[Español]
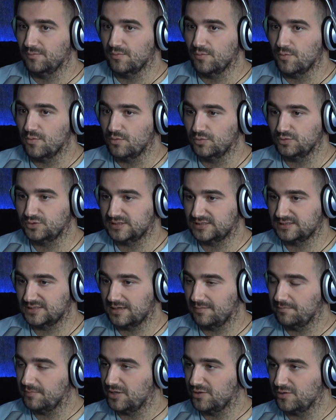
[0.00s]
muchas
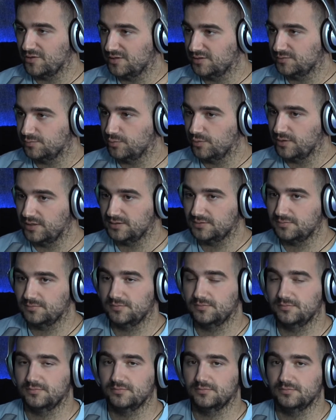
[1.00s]
que han venido después,
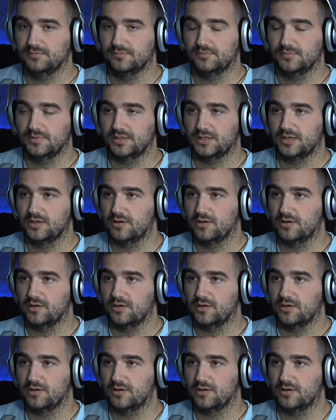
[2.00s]
mm,